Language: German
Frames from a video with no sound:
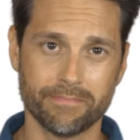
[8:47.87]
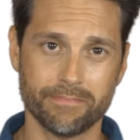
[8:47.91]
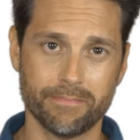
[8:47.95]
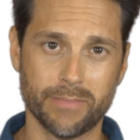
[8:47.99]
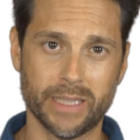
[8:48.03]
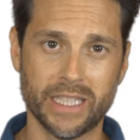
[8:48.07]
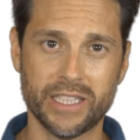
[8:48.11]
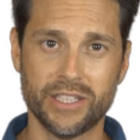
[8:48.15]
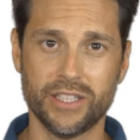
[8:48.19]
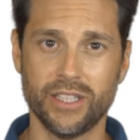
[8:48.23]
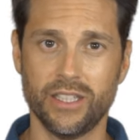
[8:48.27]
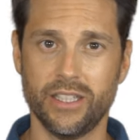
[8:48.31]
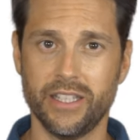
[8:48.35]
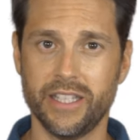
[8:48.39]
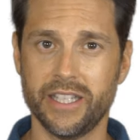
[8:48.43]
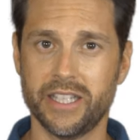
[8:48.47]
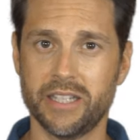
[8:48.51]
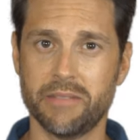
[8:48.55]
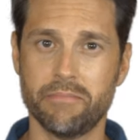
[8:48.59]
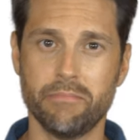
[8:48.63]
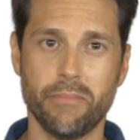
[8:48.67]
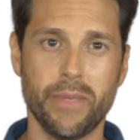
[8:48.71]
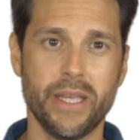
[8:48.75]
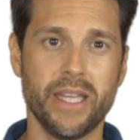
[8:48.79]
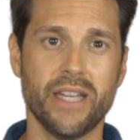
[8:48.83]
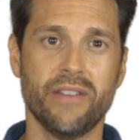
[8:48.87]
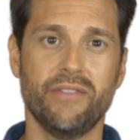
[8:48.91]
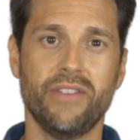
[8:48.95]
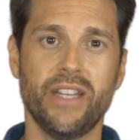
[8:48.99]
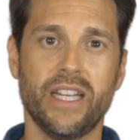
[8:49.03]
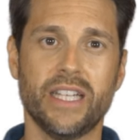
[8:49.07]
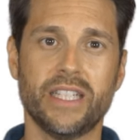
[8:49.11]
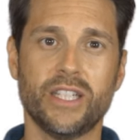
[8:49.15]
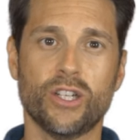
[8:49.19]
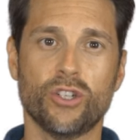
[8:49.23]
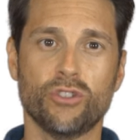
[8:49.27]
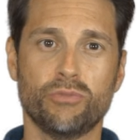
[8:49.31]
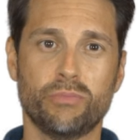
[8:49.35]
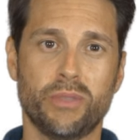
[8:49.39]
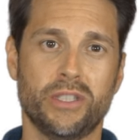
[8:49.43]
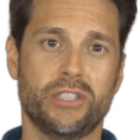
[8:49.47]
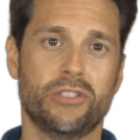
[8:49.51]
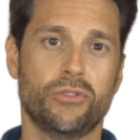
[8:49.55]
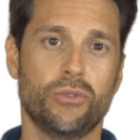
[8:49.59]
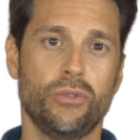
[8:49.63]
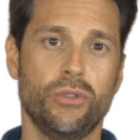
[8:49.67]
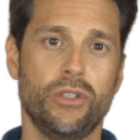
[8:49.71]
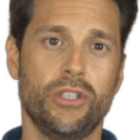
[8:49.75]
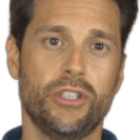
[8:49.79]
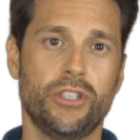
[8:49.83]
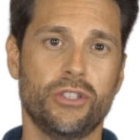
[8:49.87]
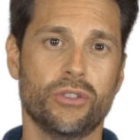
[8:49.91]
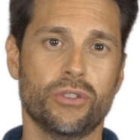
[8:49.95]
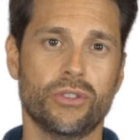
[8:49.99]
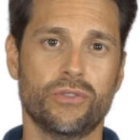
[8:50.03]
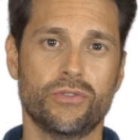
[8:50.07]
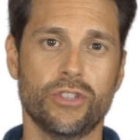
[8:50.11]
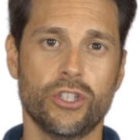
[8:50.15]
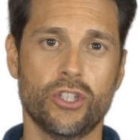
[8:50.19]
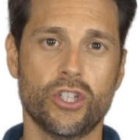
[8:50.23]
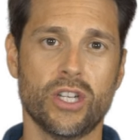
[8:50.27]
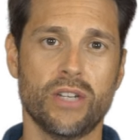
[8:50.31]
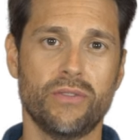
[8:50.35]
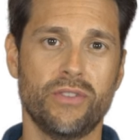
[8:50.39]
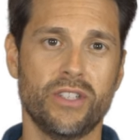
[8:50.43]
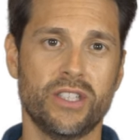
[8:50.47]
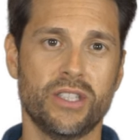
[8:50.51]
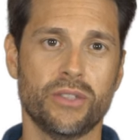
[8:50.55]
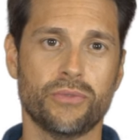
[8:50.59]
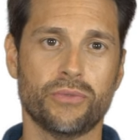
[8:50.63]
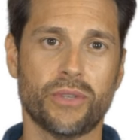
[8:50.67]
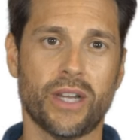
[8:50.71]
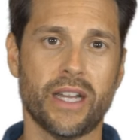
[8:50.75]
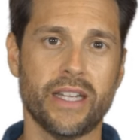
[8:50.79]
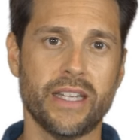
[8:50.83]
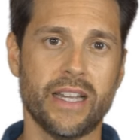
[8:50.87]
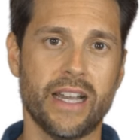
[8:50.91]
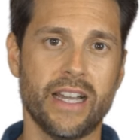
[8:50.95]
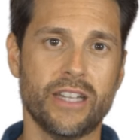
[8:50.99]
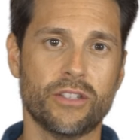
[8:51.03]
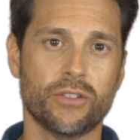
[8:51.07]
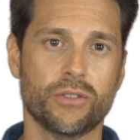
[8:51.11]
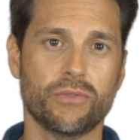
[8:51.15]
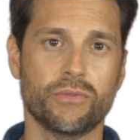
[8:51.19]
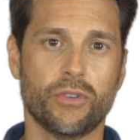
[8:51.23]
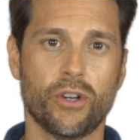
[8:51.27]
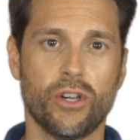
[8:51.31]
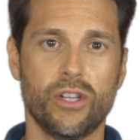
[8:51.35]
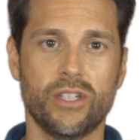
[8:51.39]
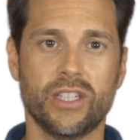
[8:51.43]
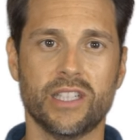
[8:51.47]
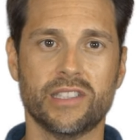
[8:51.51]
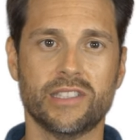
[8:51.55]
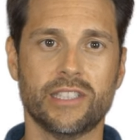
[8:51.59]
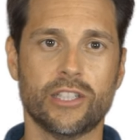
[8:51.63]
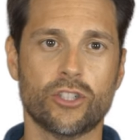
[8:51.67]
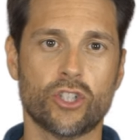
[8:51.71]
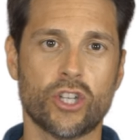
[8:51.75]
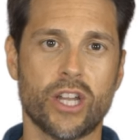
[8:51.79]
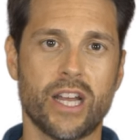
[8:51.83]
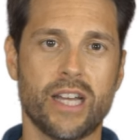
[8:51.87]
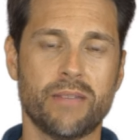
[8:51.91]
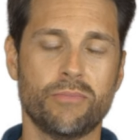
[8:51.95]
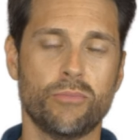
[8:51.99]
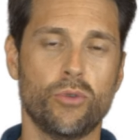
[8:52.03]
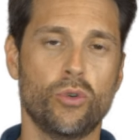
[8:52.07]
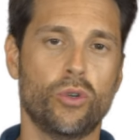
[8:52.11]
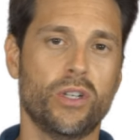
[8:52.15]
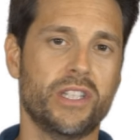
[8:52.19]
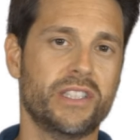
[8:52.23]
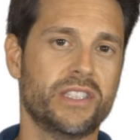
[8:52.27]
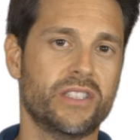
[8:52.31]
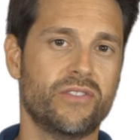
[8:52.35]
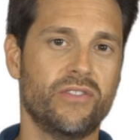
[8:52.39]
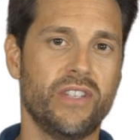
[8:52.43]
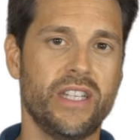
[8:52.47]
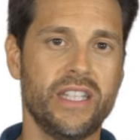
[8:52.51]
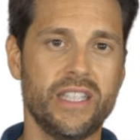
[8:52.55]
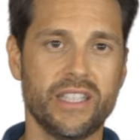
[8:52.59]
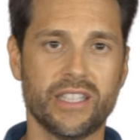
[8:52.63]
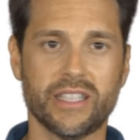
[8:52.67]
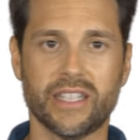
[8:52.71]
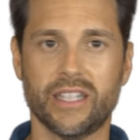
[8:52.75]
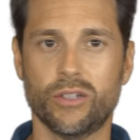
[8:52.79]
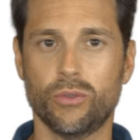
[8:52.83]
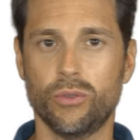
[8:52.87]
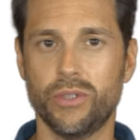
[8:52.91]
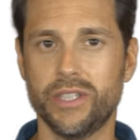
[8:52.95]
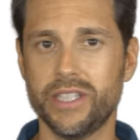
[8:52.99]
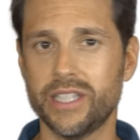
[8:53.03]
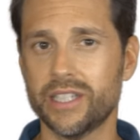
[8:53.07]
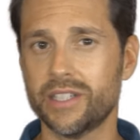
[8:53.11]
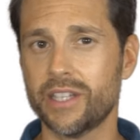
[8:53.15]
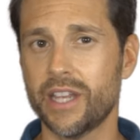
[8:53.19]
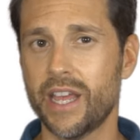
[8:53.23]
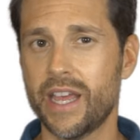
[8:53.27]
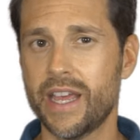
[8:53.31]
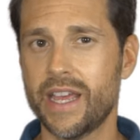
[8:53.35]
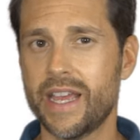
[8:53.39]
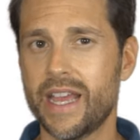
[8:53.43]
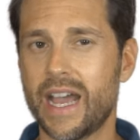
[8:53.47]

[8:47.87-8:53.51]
Manche legen mehr Wert auf persönliche und wirtschaftliche Freiheit und wollen, dass der Staat möglichst wenig reguliert.